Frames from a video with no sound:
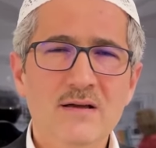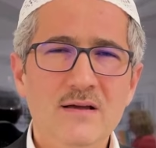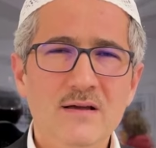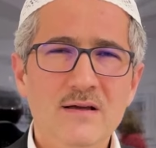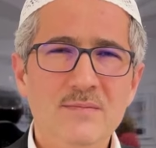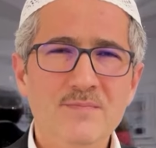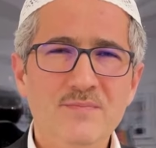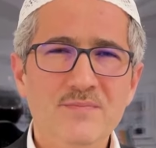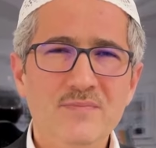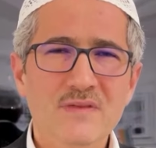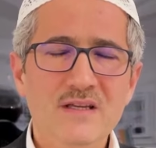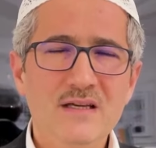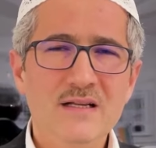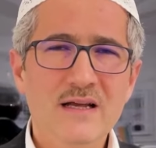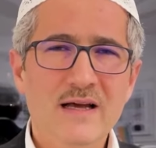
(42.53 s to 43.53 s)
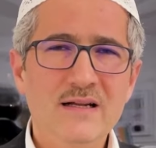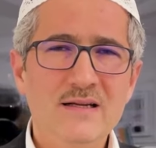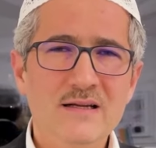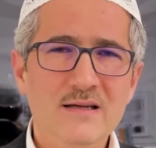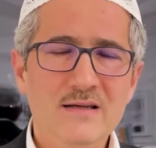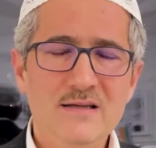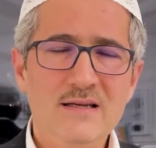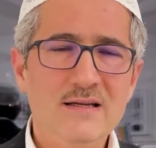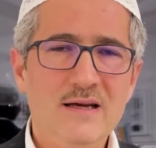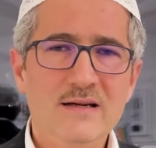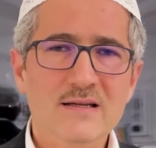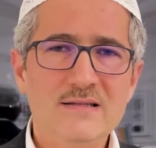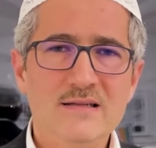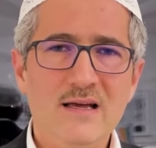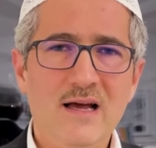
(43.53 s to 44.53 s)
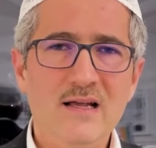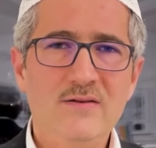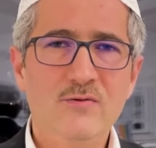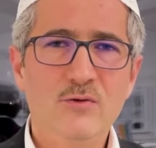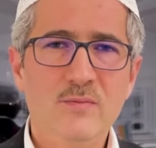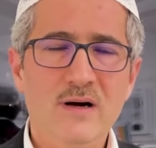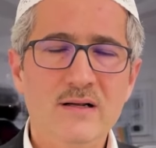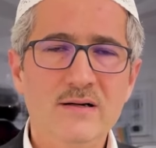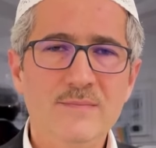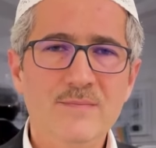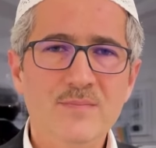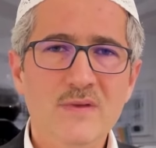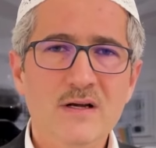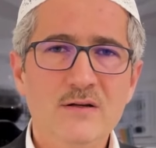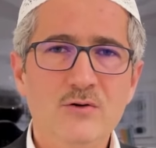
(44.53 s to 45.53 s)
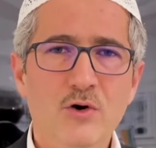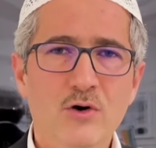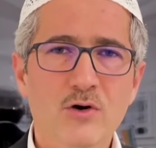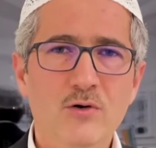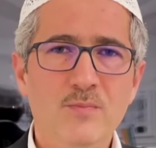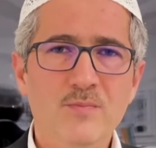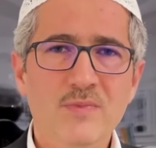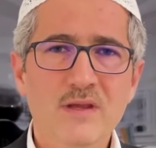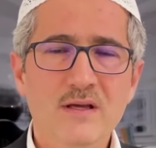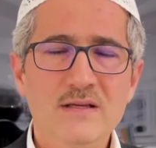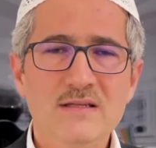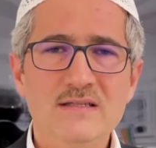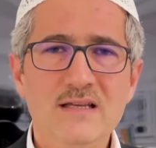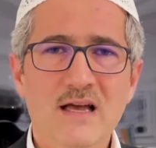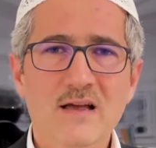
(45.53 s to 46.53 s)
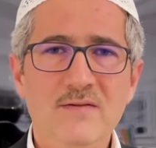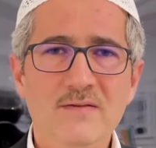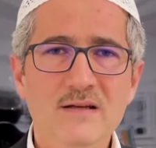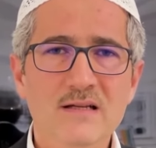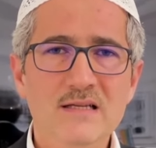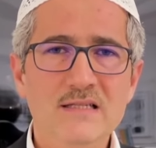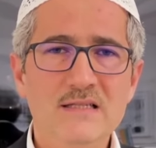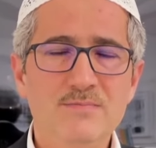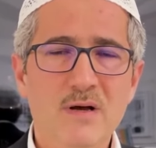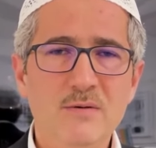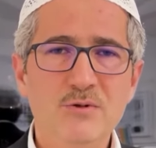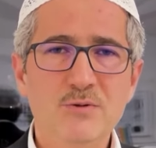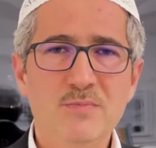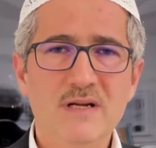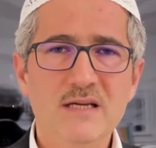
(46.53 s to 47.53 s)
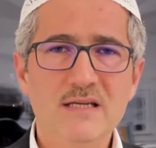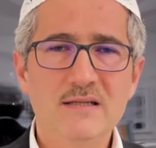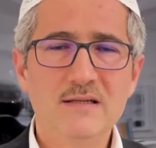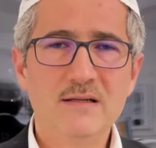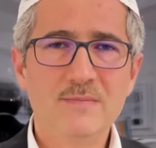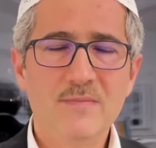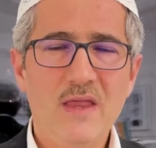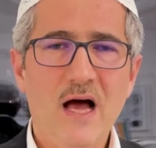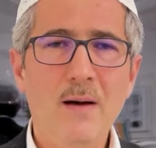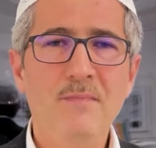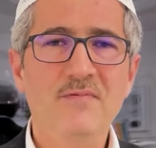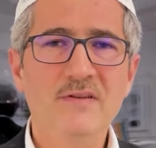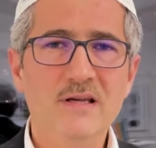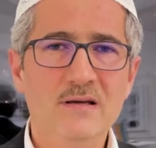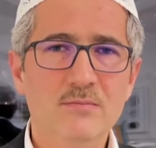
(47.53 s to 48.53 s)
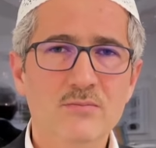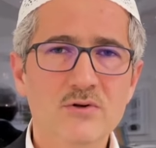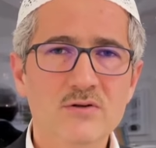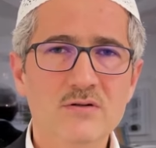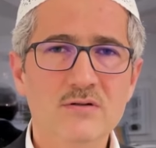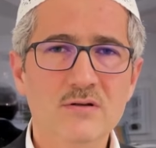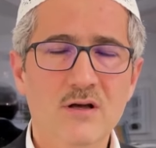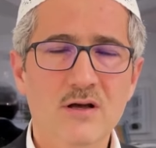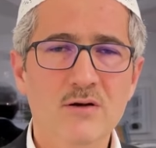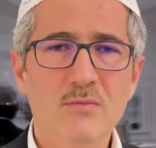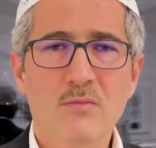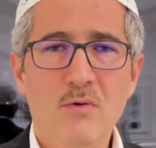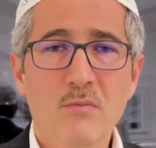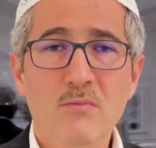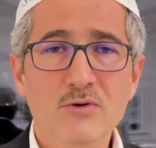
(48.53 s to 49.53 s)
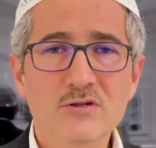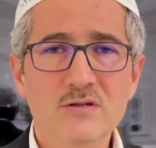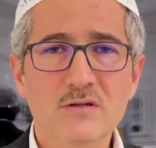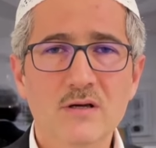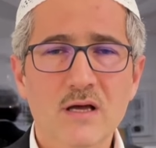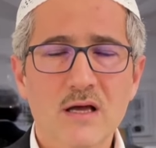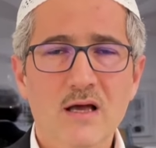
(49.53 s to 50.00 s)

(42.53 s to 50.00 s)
ähm, in, eine, in einer Zeit, wo man doch sehr vieles beim Sprechen abwiegen muss, äh, muss,